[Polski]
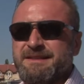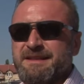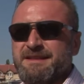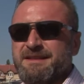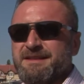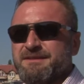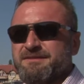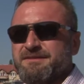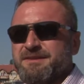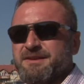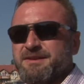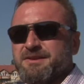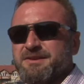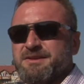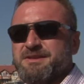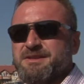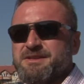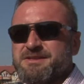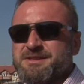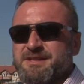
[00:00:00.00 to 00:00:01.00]
inny
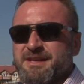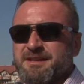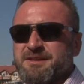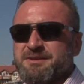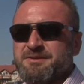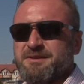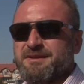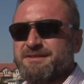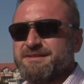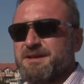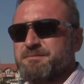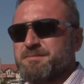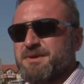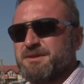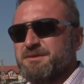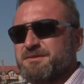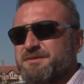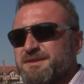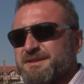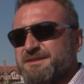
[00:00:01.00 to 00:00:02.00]
wyrok niż ten, który
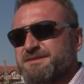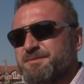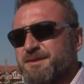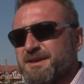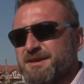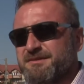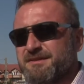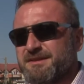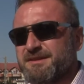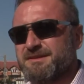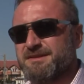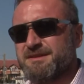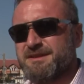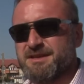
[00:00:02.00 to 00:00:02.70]
zapadł w tej sprawie.